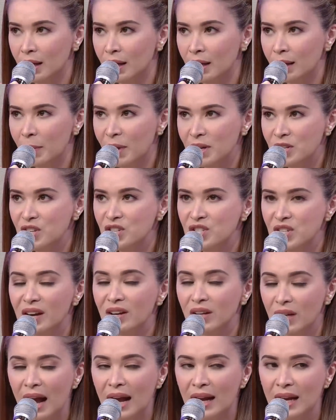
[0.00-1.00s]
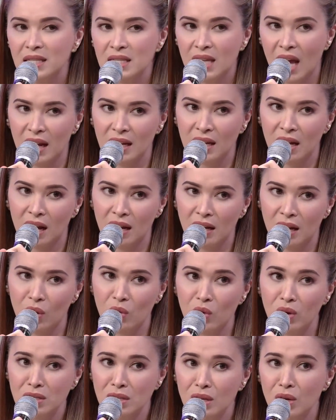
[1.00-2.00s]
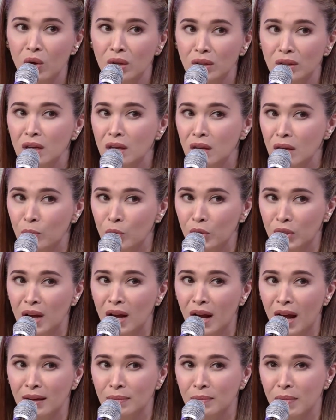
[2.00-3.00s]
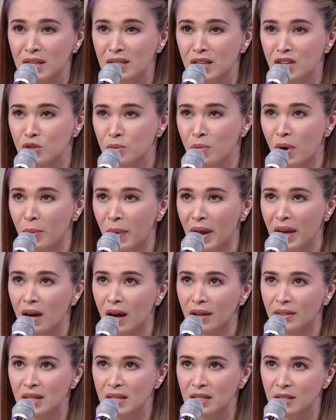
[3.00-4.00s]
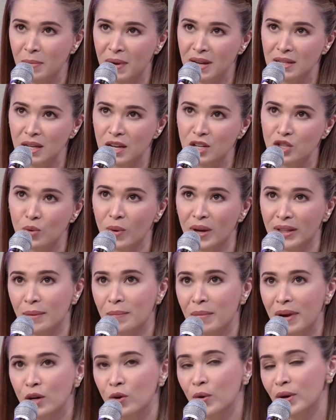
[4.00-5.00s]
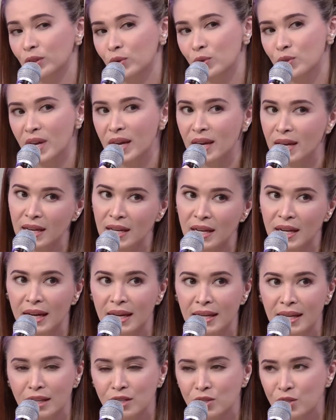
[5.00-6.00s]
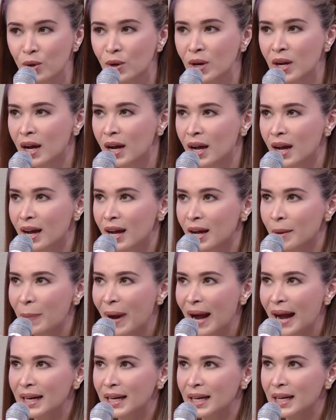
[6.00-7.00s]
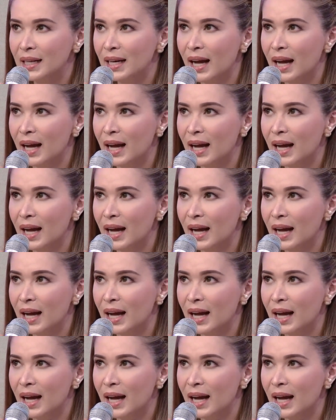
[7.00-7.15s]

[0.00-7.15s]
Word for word: mag-share ka agad sa akin ng anak ko. Kasi konting kibot lang, kahit message, ma'am, I got this message. What am I going to say? Ganyan, ganyan. So, parang